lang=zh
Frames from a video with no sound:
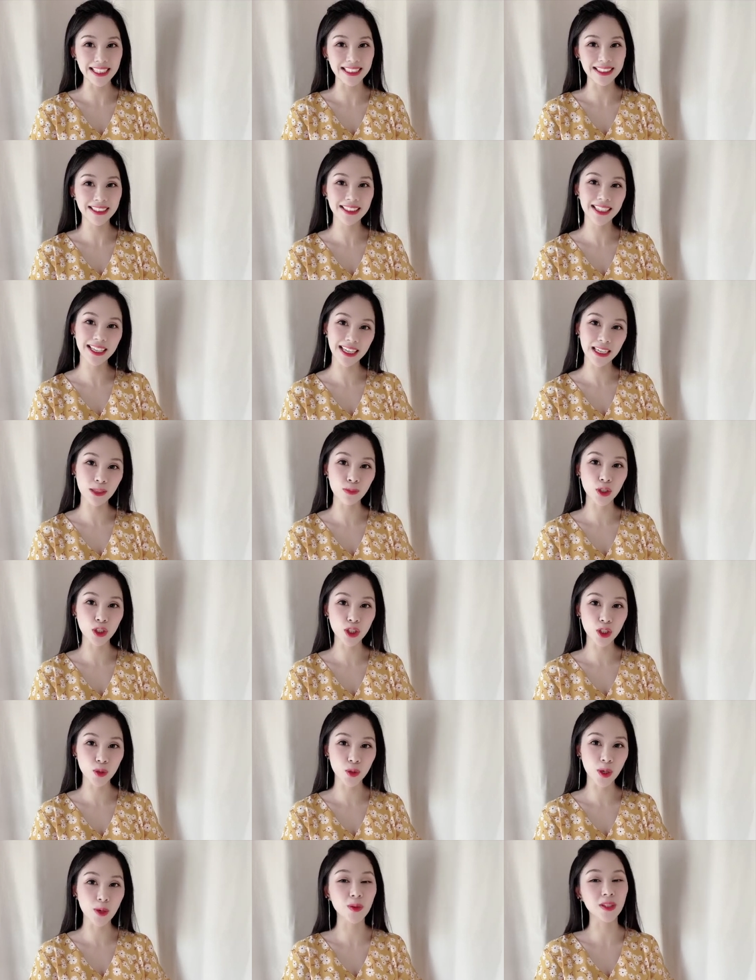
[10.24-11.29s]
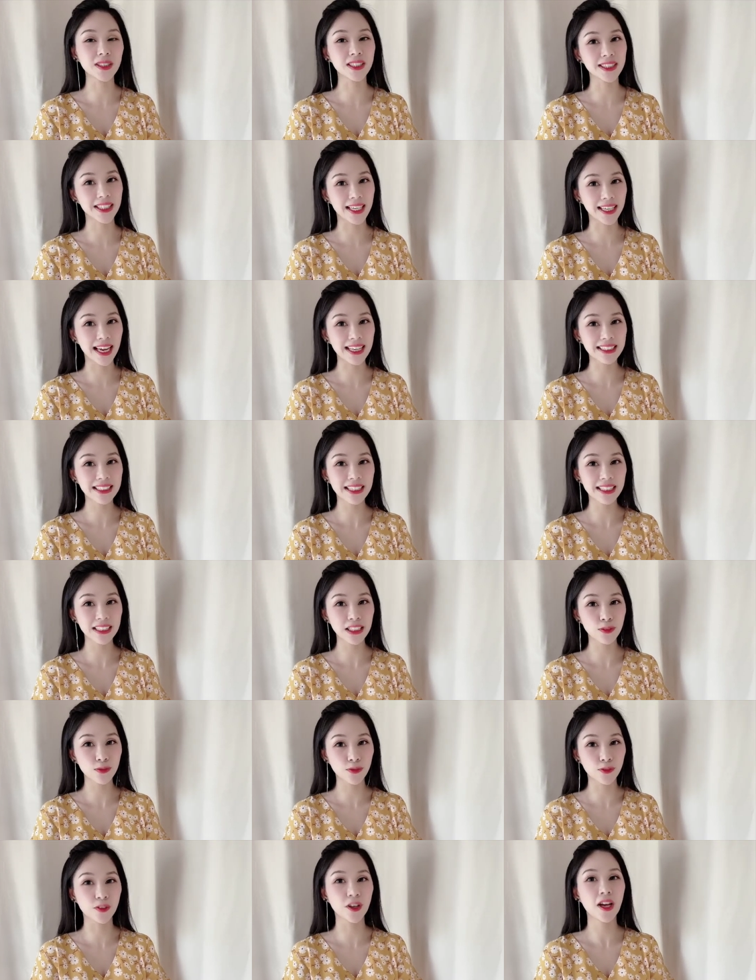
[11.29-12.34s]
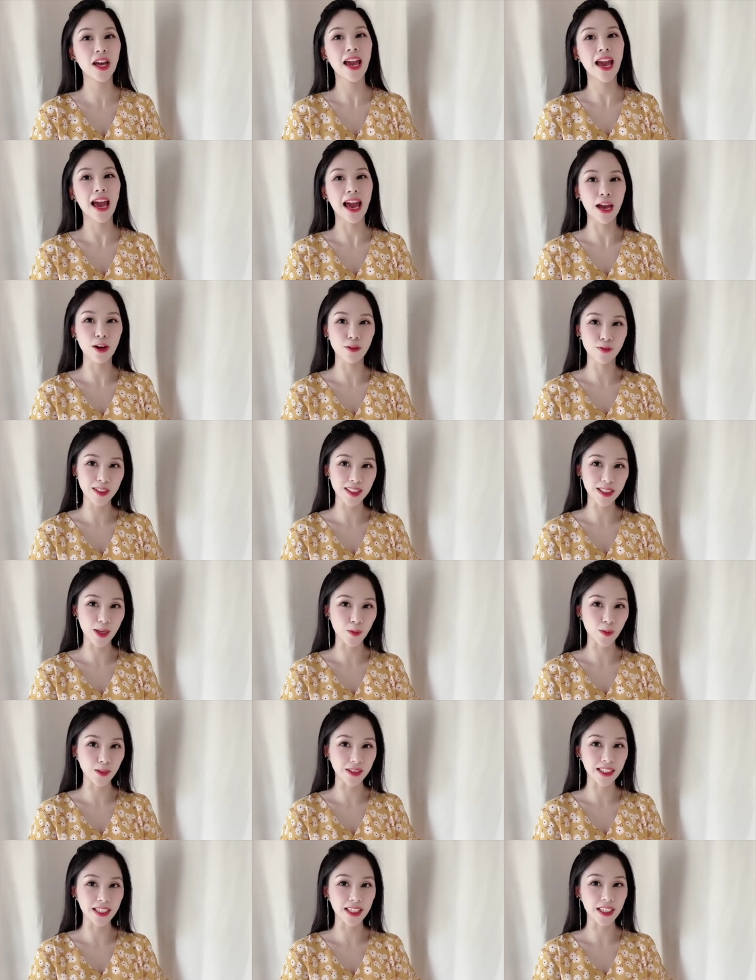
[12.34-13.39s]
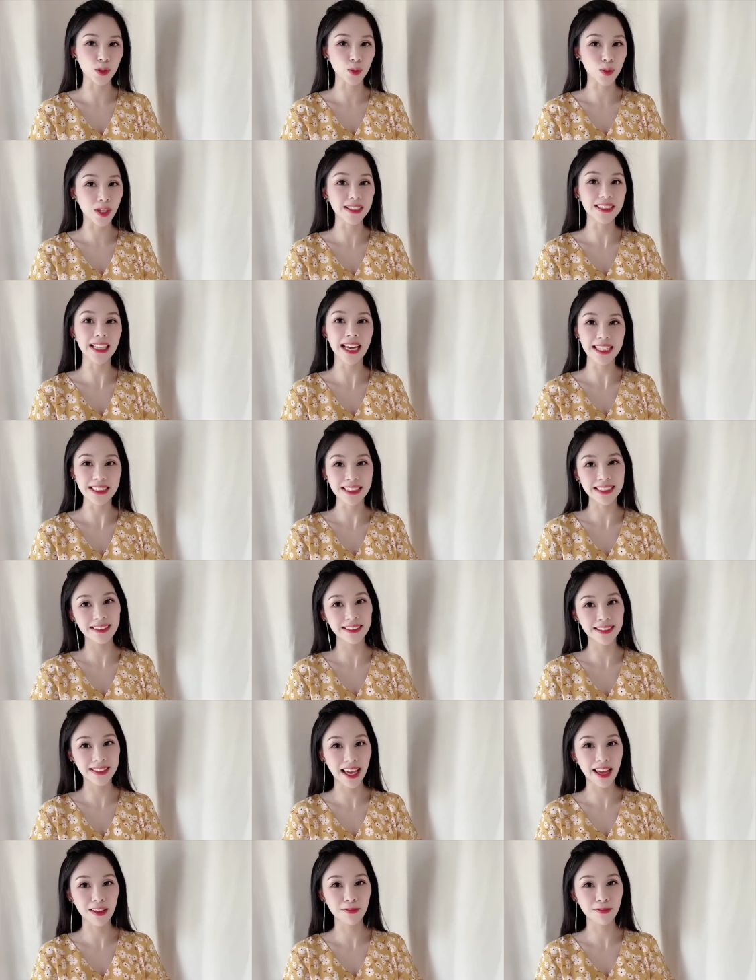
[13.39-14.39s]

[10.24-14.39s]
今天给你们试穿我之前开箱的衣服，还有分享我的穿搭经验。